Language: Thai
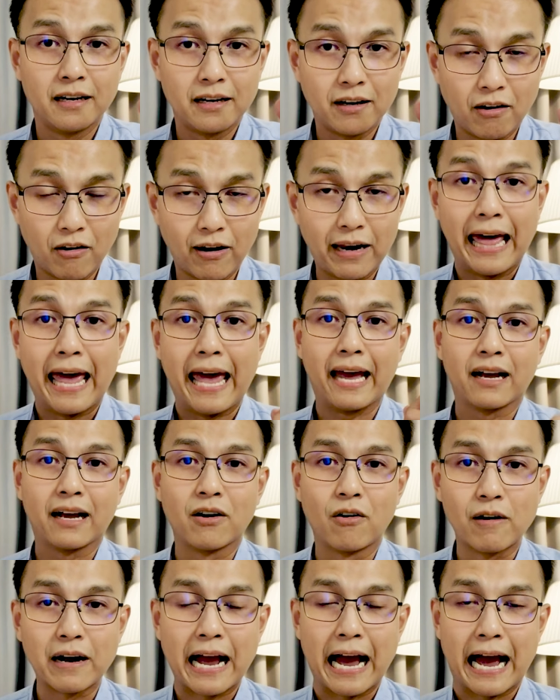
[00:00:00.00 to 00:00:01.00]
อ่อนแรงข
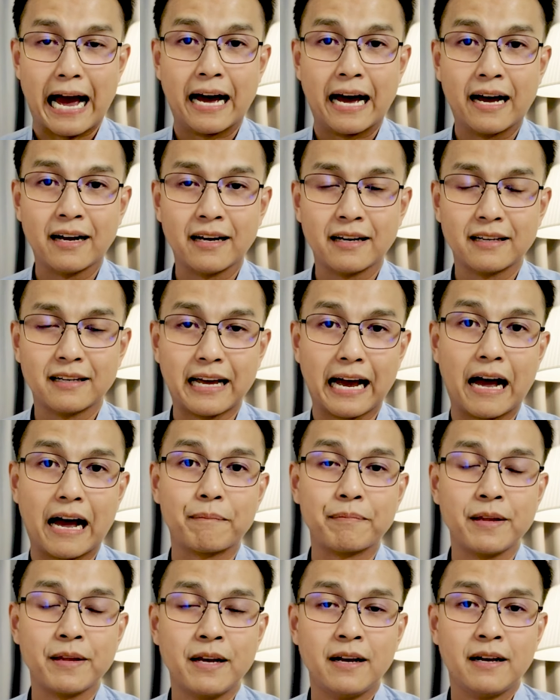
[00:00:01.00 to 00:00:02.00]
องขานะครับ
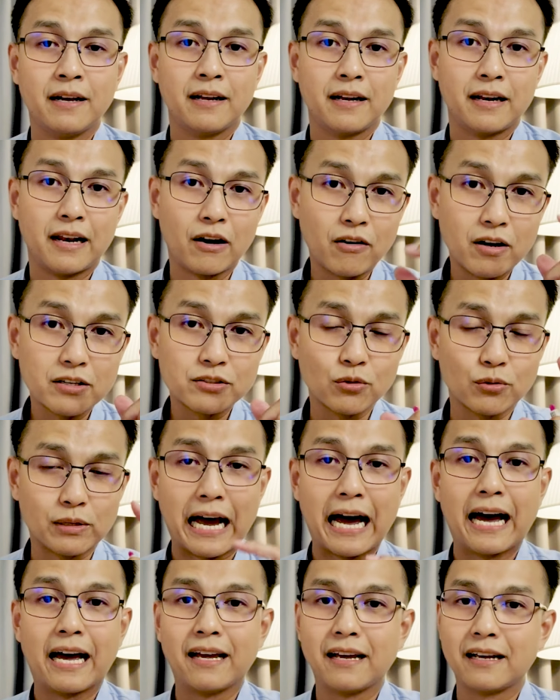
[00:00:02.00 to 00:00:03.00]
แล้วก็สุด
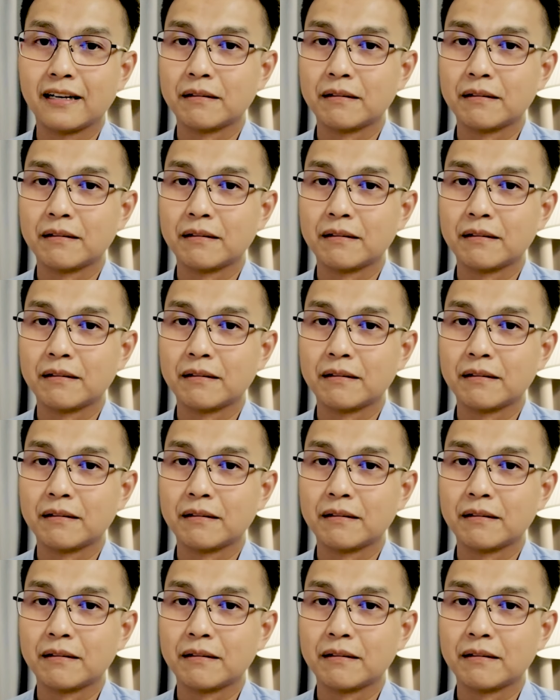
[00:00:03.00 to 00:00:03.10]
ท้าย